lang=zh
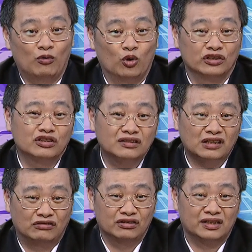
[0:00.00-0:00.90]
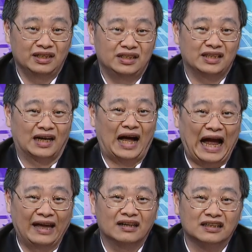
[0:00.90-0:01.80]
我就早就跟你讲，
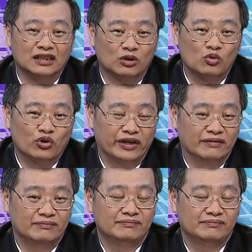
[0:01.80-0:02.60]
还很贵。